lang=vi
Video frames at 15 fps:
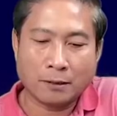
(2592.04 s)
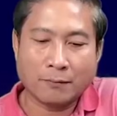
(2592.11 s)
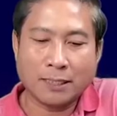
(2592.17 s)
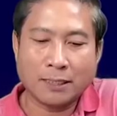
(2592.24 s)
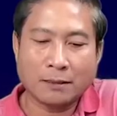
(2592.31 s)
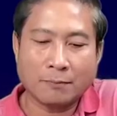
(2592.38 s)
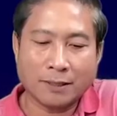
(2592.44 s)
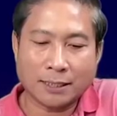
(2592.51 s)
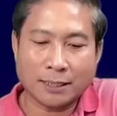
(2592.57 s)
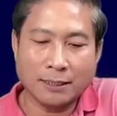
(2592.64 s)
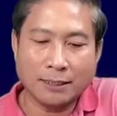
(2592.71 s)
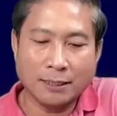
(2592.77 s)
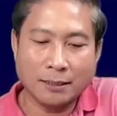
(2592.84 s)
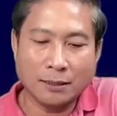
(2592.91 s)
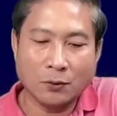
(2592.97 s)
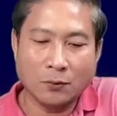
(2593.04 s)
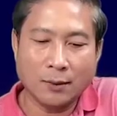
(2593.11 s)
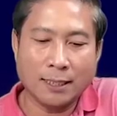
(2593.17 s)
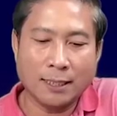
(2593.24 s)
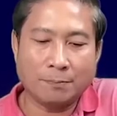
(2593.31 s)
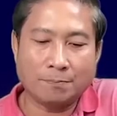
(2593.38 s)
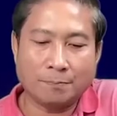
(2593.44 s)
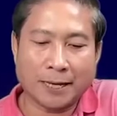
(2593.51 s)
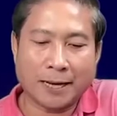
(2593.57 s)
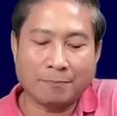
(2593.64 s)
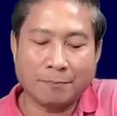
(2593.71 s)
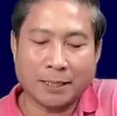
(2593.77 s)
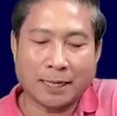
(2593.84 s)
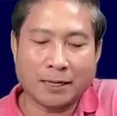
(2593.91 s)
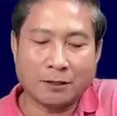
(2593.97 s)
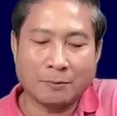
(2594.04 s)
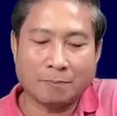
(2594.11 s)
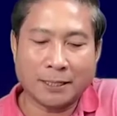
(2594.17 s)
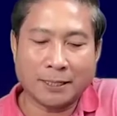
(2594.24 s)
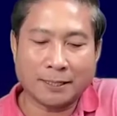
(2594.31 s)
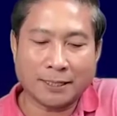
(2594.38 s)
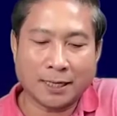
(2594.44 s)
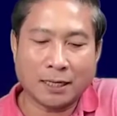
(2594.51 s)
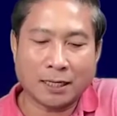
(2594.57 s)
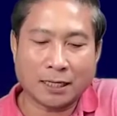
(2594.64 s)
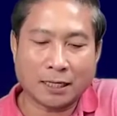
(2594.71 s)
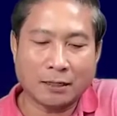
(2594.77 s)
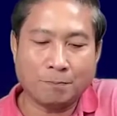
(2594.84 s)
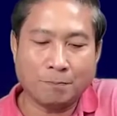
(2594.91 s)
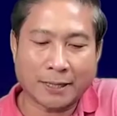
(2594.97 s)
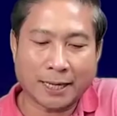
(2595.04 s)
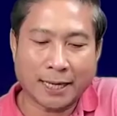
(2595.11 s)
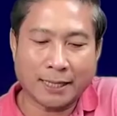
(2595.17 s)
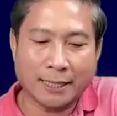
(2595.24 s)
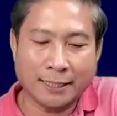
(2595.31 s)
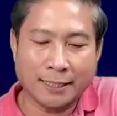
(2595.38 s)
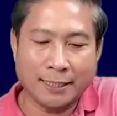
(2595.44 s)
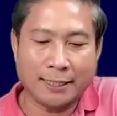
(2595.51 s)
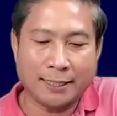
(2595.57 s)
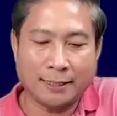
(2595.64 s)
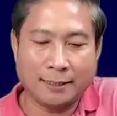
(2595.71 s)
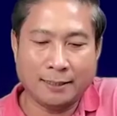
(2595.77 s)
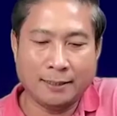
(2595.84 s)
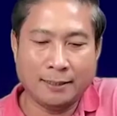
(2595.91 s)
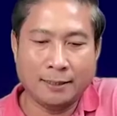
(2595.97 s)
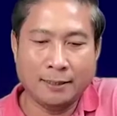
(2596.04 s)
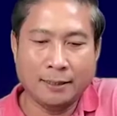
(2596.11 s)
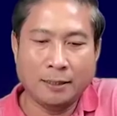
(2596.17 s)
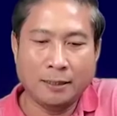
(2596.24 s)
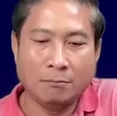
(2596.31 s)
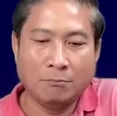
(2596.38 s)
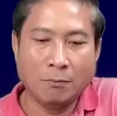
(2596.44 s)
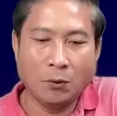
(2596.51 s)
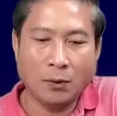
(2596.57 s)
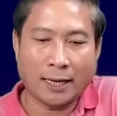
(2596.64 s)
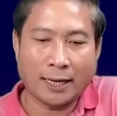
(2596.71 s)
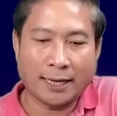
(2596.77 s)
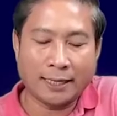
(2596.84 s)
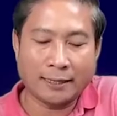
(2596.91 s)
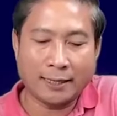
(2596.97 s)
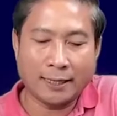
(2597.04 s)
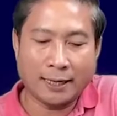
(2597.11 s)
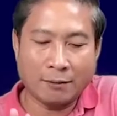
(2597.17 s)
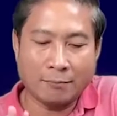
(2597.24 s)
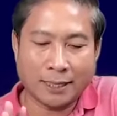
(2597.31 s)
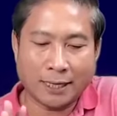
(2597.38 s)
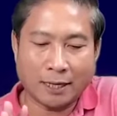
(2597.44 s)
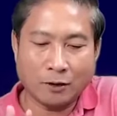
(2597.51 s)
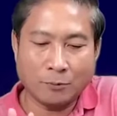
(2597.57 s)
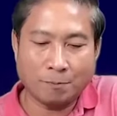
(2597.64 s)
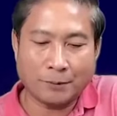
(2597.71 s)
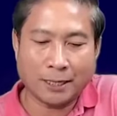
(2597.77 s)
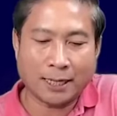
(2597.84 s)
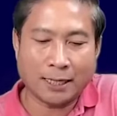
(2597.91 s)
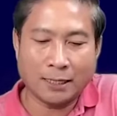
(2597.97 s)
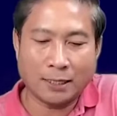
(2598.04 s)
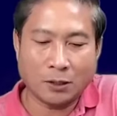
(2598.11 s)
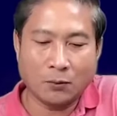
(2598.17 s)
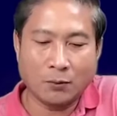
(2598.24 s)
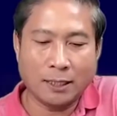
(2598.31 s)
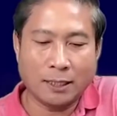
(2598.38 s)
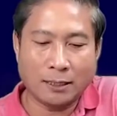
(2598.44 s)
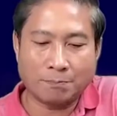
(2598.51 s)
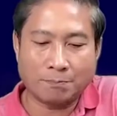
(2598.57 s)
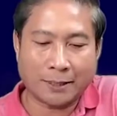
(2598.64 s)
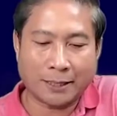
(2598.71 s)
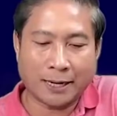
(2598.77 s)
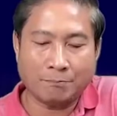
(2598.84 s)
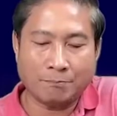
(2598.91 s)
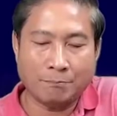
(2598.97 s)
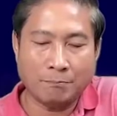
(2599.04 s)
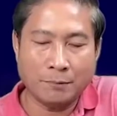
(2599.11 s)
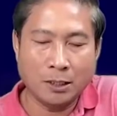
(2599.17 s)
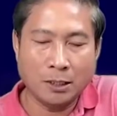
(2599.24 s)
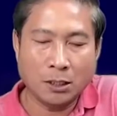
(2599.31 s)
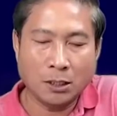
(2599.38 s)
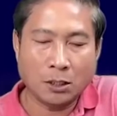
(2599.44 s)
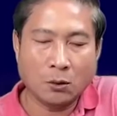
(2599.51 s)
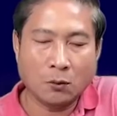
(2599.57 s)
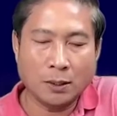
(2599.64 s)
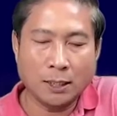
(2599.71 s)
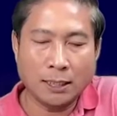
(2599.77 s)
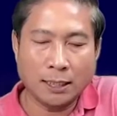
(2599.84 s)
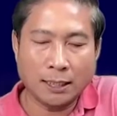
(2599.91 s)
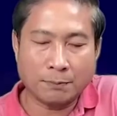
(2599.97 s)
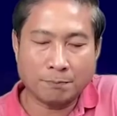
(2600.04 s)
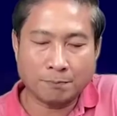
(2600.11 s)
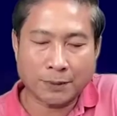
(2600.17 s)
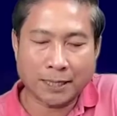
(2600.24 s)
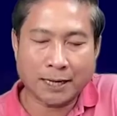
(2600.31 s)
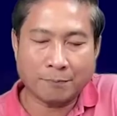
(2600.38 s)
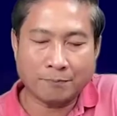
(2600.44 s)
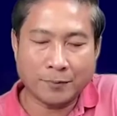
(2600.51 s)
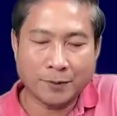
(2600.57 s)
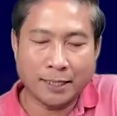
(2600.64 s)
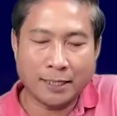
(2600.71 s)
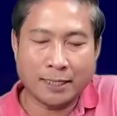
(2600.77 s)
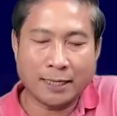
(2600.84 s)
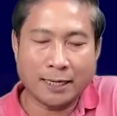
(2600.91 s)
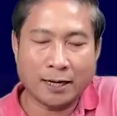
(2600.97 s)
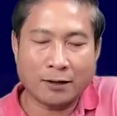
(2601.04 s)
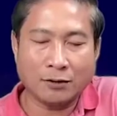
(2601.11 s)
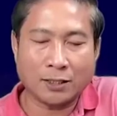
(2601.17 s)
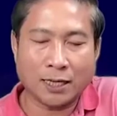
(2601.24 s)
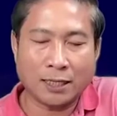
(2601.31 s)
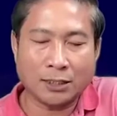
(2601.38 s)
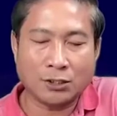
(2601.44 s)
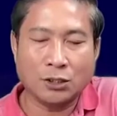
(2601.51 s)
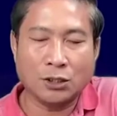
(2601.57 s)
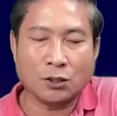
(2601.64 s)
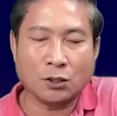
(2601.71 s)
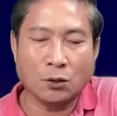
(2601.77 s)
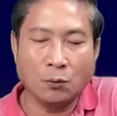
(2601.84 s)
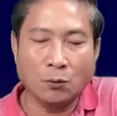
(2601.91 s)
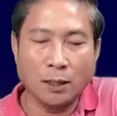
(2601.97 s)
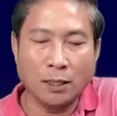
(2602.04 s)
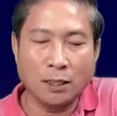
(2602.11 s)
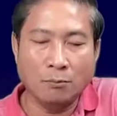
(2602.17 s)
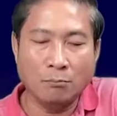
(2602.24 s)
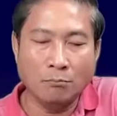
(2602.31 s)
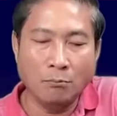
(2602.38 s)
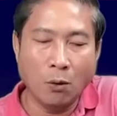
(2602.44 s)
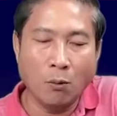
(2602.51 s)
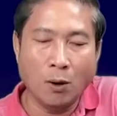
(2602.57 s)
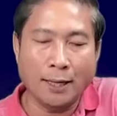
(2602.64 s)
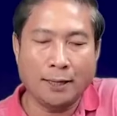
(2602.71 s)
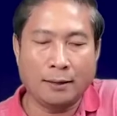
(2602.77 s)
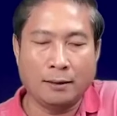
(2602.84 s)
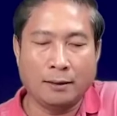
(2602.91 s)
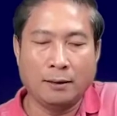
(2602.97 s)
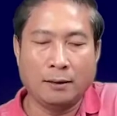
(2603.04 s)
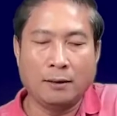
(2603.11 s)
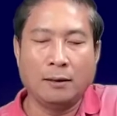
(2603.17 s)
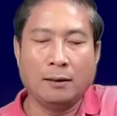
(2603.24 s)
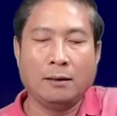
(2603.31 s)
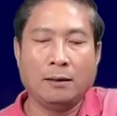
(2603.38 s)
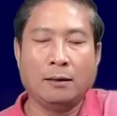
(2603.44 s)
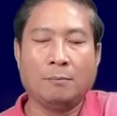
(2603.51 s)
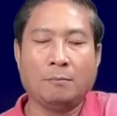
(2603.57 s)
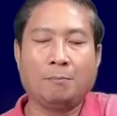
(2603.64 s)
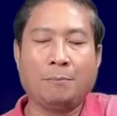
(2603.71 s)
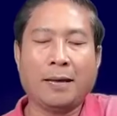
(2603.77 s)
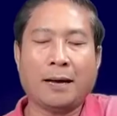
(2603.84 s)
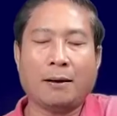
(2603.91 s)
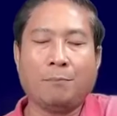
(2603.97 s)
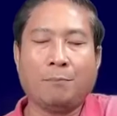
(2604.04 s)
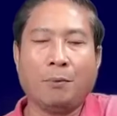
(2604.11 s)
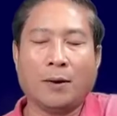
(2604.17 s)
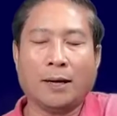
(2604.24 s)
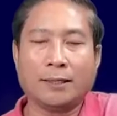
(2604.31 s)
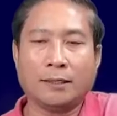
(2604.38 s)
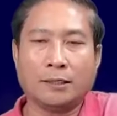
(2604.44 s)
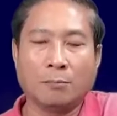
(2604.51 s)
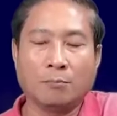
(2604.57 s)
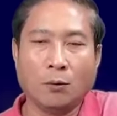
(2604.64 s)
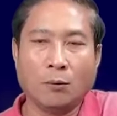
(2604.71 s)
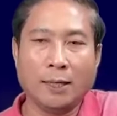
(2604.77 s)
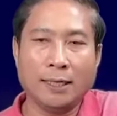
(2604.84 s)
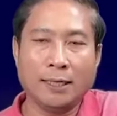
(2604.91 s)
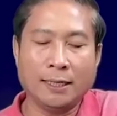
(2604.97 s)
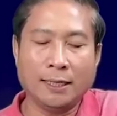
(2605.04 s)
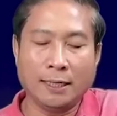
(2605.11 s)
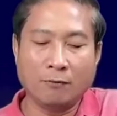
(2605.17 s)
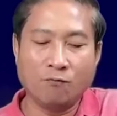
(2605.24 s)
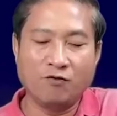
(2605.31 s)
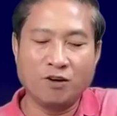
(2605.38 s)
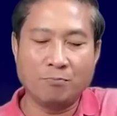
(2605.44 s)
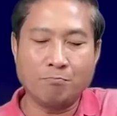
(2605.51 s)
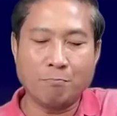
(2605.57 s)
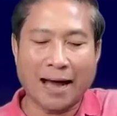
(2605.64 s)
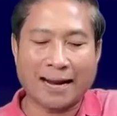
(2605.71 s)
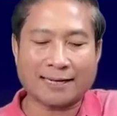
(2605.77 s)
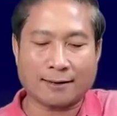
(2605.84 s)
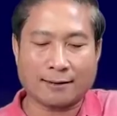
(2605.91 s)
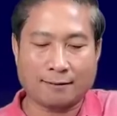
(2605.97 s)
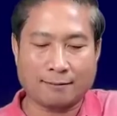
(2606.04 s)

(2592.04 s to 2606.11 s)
vậy cho bật đại dương khui lịch pram rồi bàn tay ắt ỏi pra ơi mu là hết đài mình ỏi pra khui lịch pram khui lịch pram ní kì hào tha chiếc khui muôi bẹ pon cho muôi nâng vị bạc